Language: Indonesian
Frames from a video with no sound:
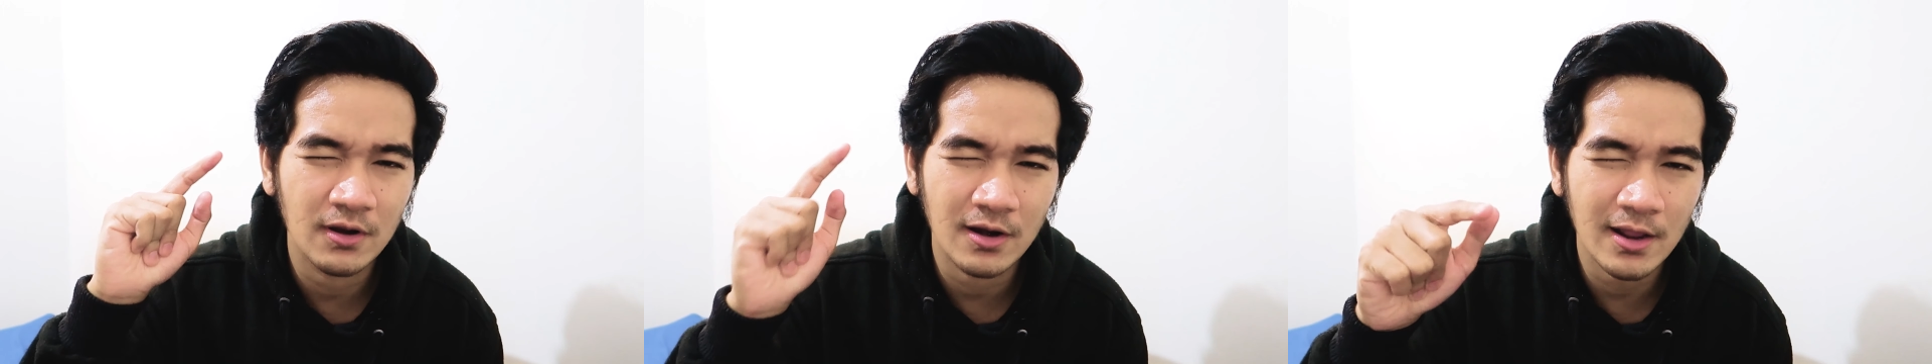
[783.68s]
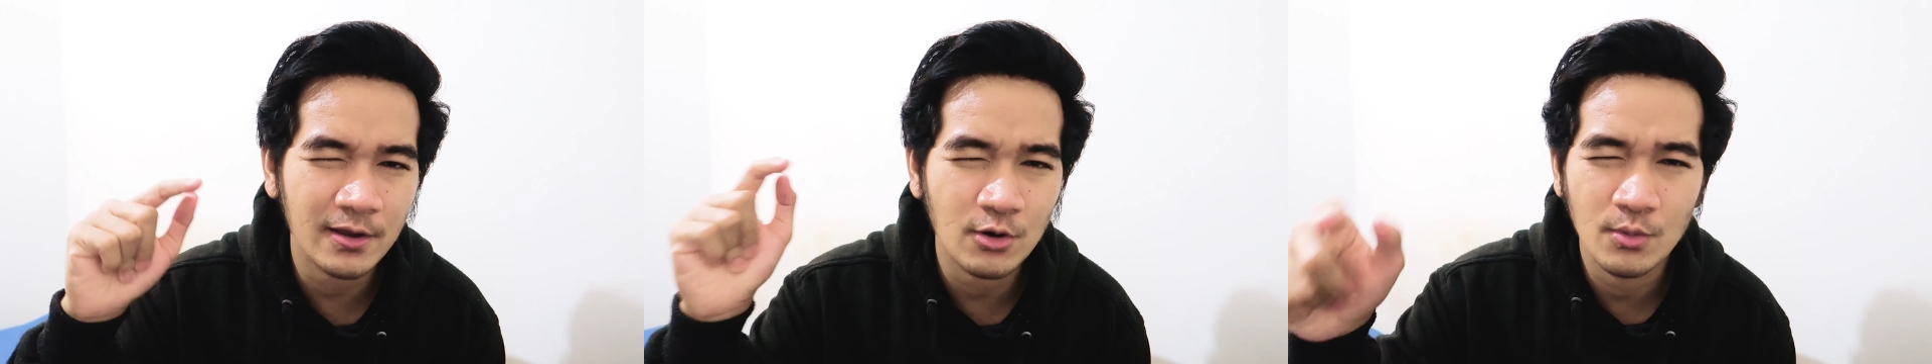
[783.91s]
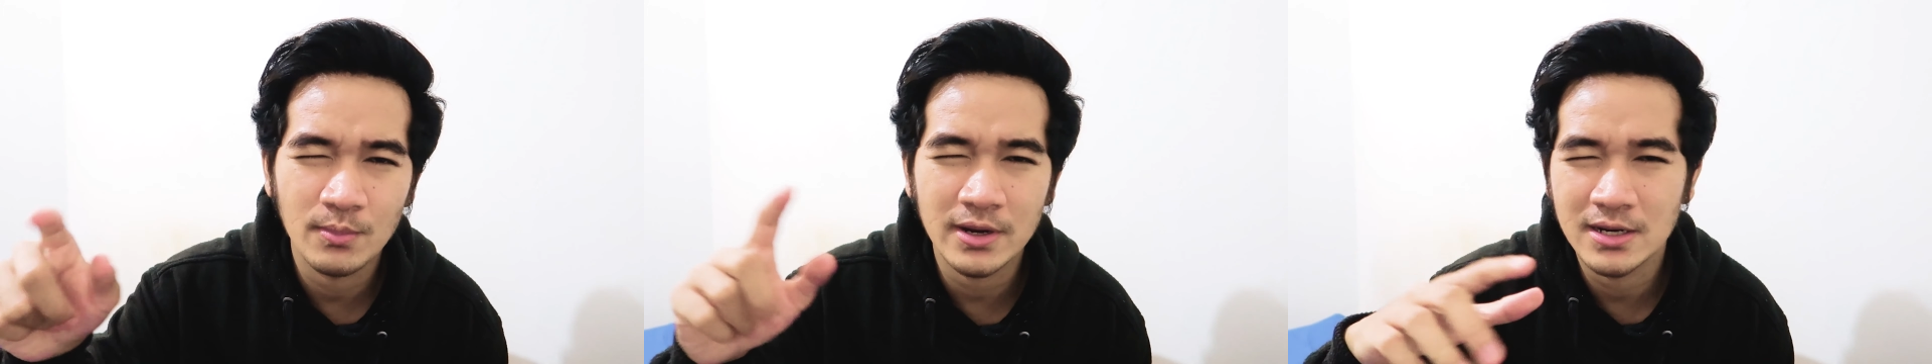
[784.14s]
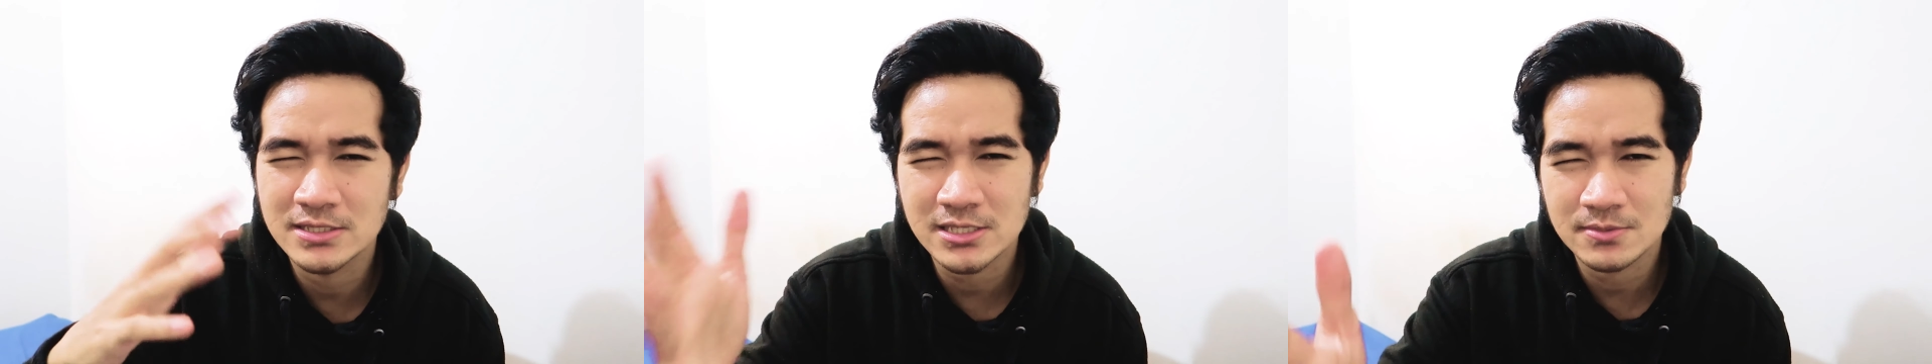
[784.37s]
like
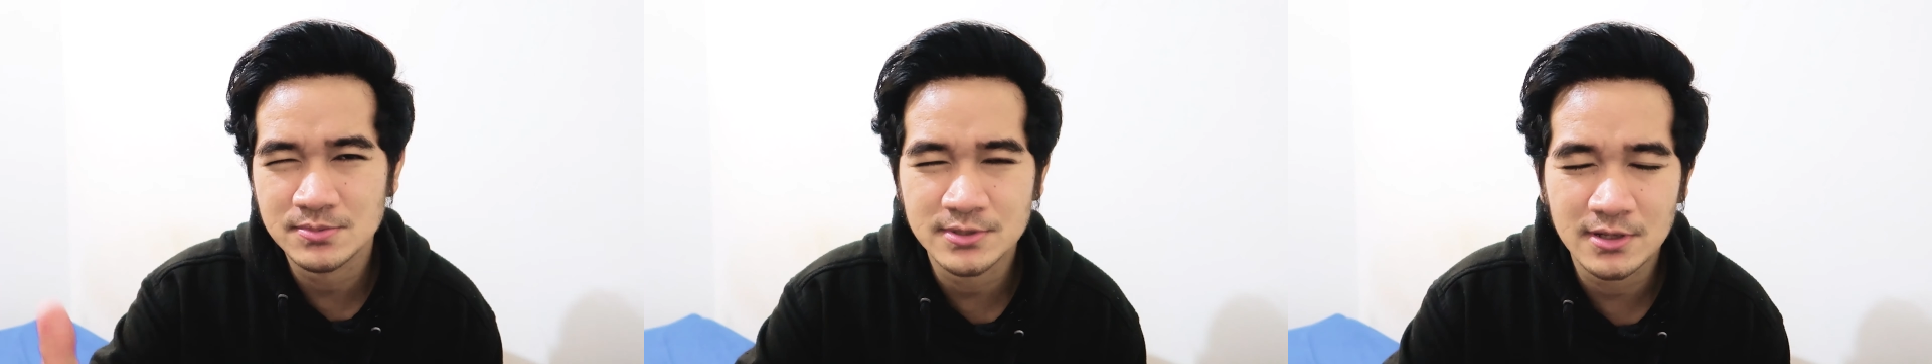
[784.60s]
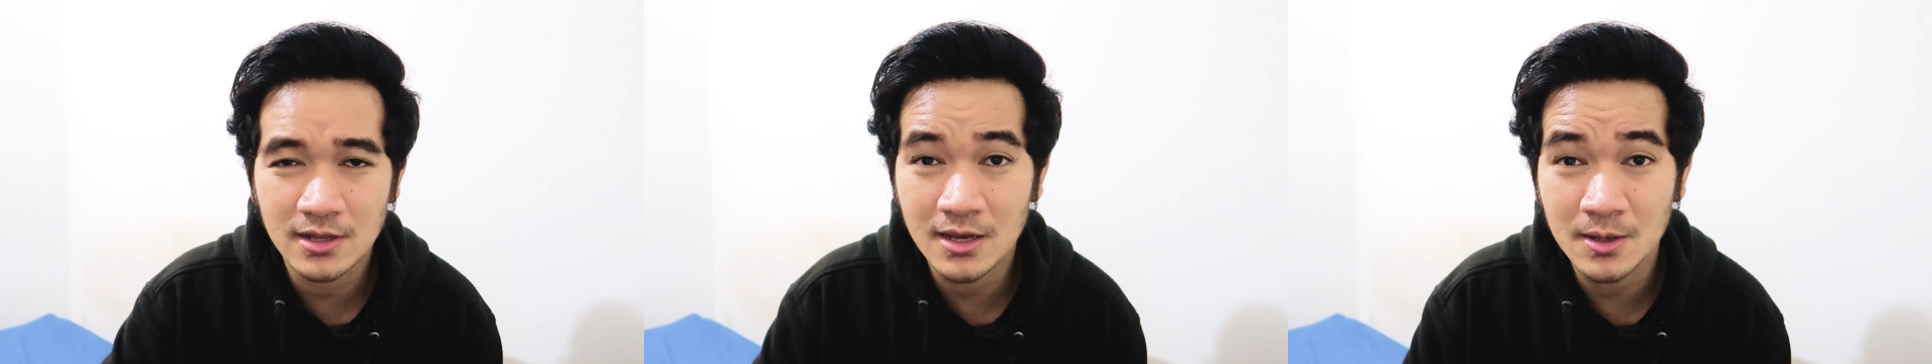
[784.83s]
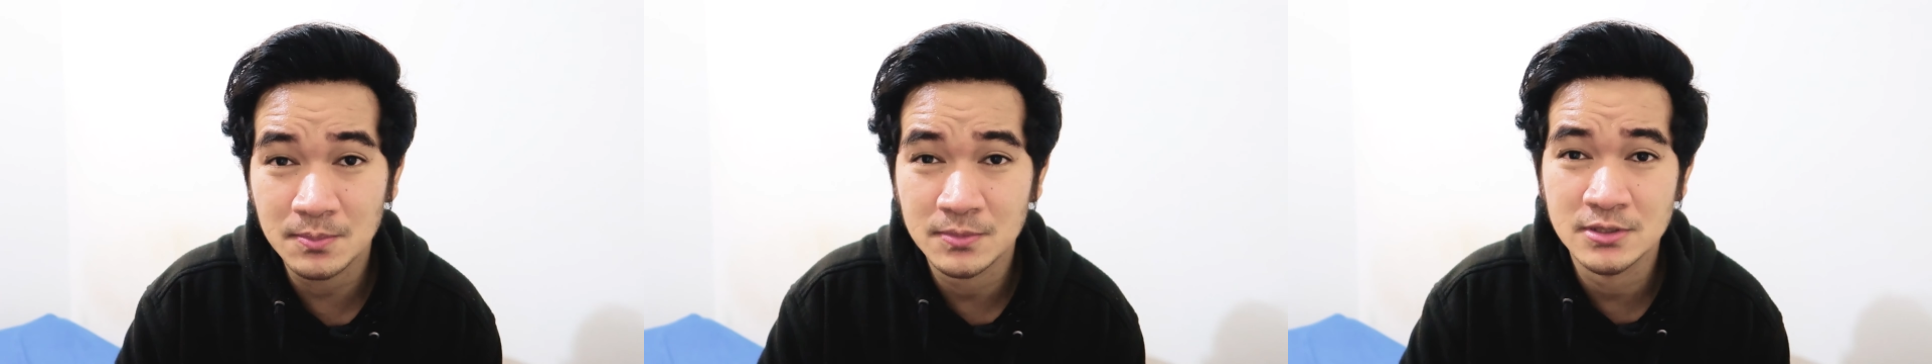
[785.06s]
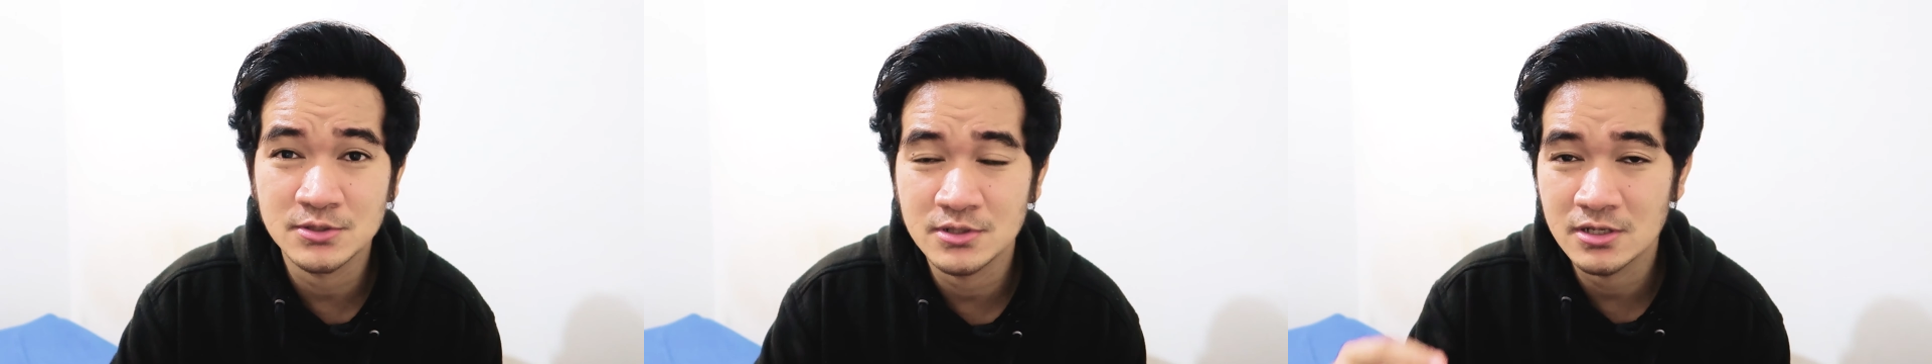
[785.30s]
comment dan subscribe
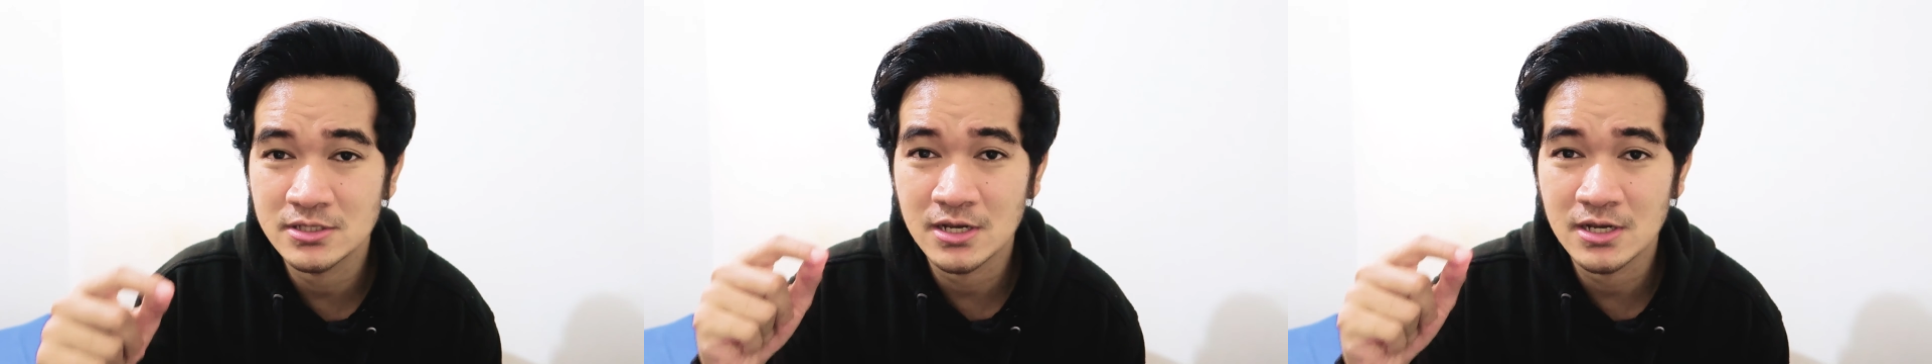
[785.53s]
dan juga